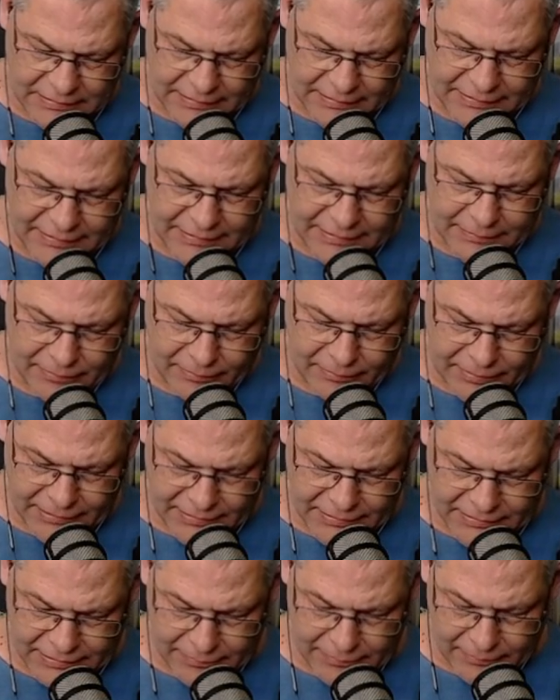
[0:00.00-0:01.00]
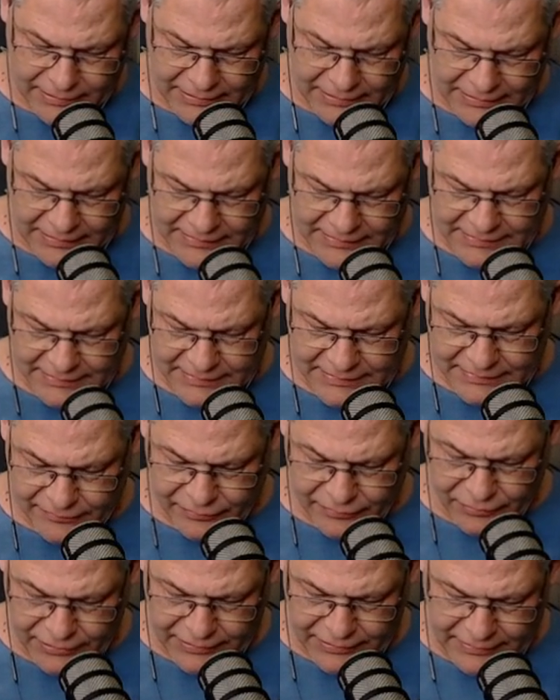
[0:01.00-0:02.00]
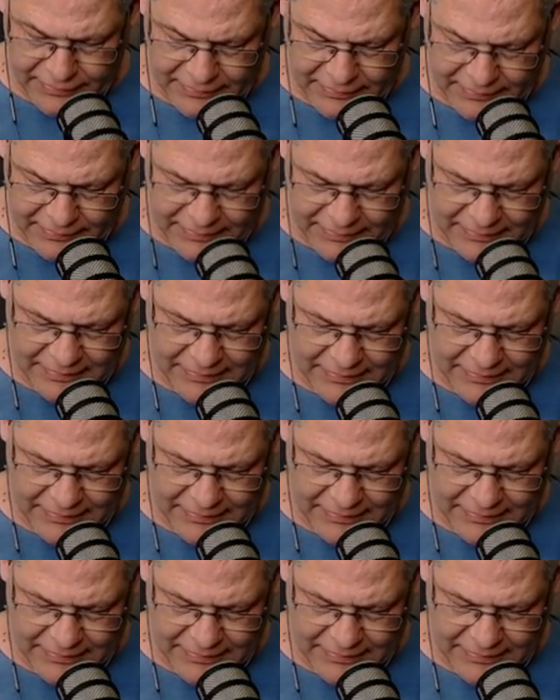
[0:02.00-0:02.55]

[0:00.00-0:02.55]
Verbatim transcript: ich hier mal meine drei Magier setzen von hinten.